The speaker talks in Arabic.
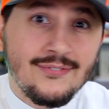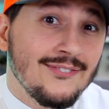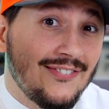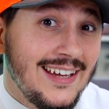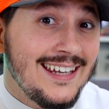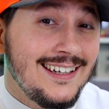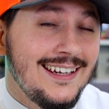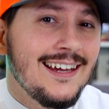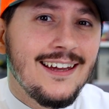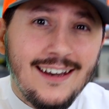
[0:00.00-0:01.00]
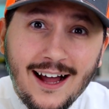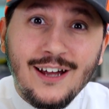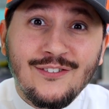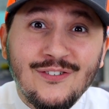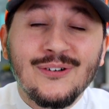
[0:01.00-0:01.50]
في يدي
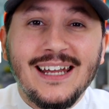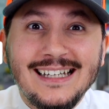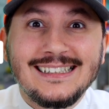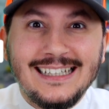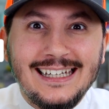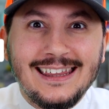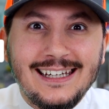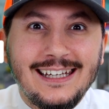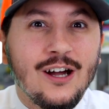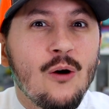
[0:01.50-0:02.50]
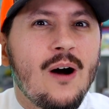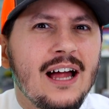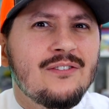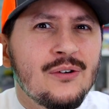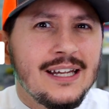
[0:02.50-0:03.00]
الايفون اس اي 3 او
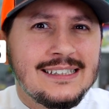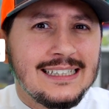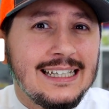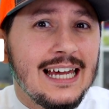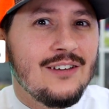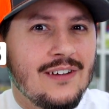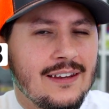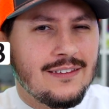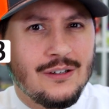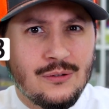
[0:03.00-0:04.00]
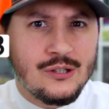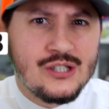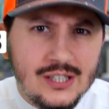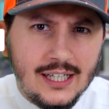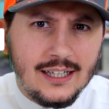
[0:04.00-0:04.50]
ايفون اس اي
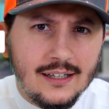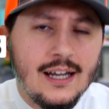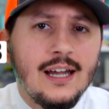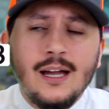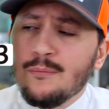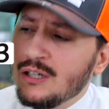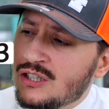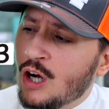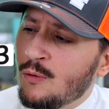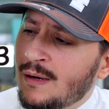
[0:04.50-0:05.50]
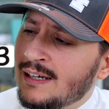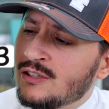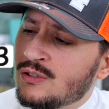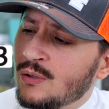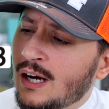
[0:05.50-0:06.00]
2022 بجاوب على
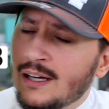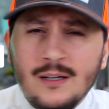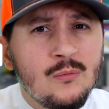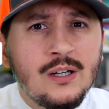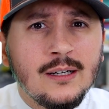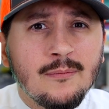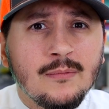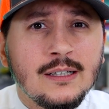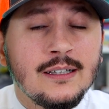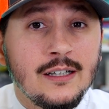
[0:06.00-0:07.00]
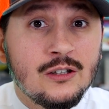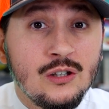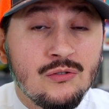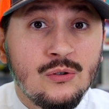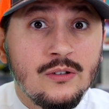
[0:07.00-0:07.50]
السؤال المهم
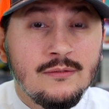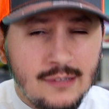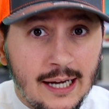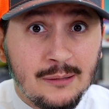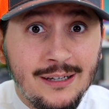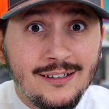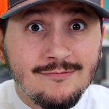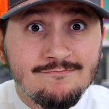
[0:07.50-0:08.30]
التليفون حق مين؟